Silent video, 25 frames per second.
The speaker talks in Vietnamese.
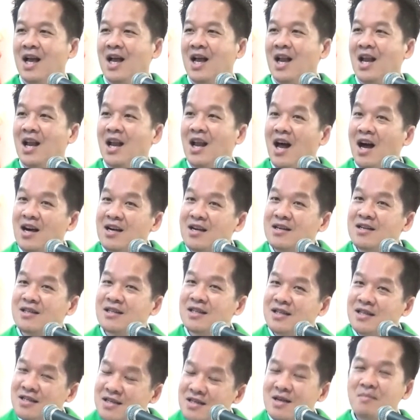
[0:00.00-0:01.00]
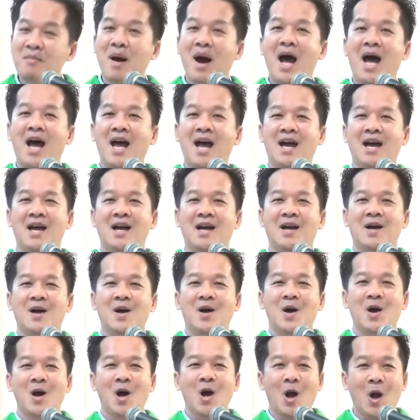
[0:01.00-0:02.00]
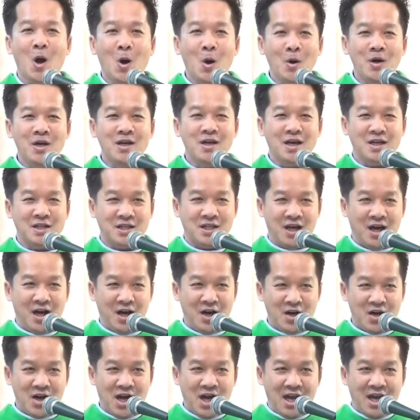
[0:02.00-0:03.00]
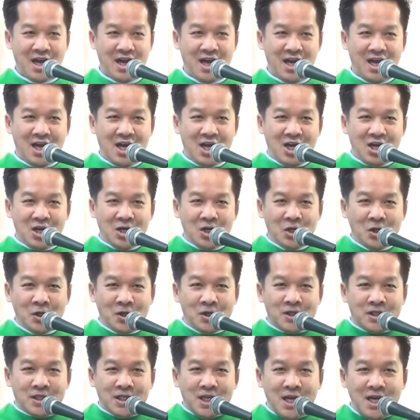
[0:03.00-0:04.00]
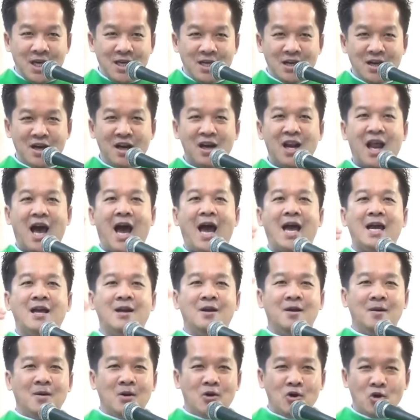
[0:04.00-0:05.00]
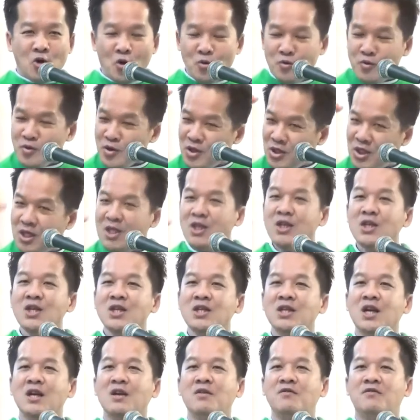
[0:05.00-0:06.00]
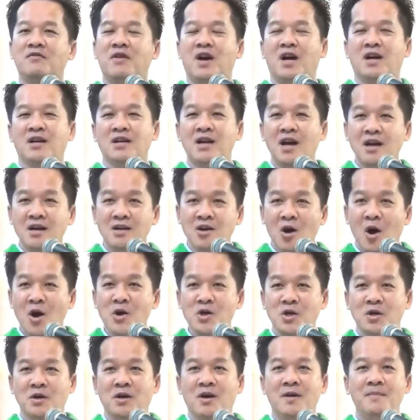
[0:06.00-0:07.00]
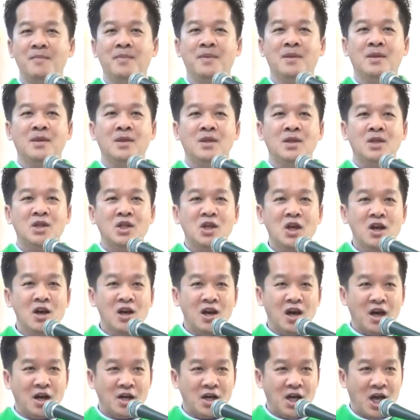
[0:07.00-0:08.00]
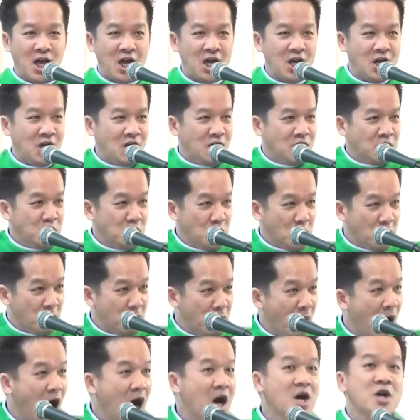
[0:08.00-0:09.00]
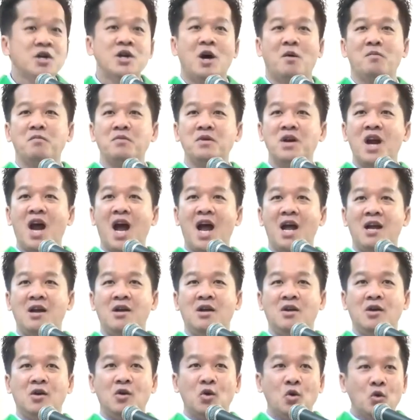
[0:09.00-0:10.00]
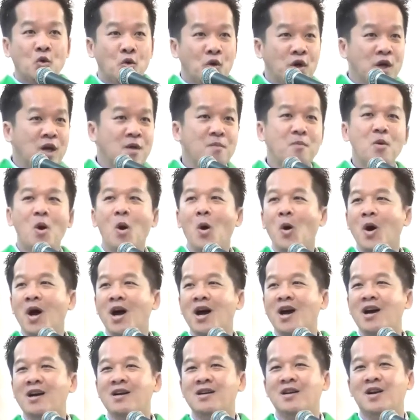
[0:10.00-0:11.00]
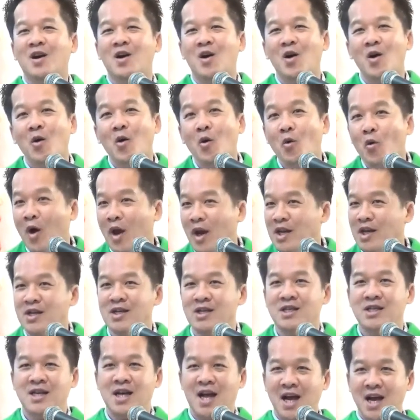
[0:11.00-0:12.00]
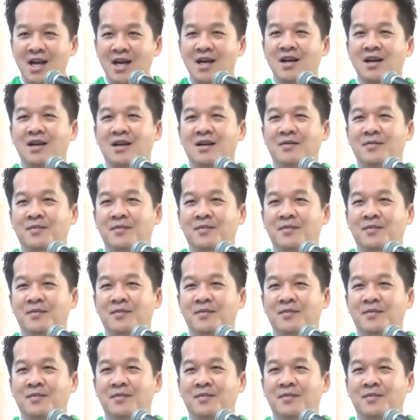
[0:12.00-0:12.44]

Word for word: lần thứ ba ngôi đền thờ này được xây dựng lại, cũng chính trên phần đất đó nữa, nhưng lần này được mở rộng ra, quy mô hơn, hoành tráng hơn.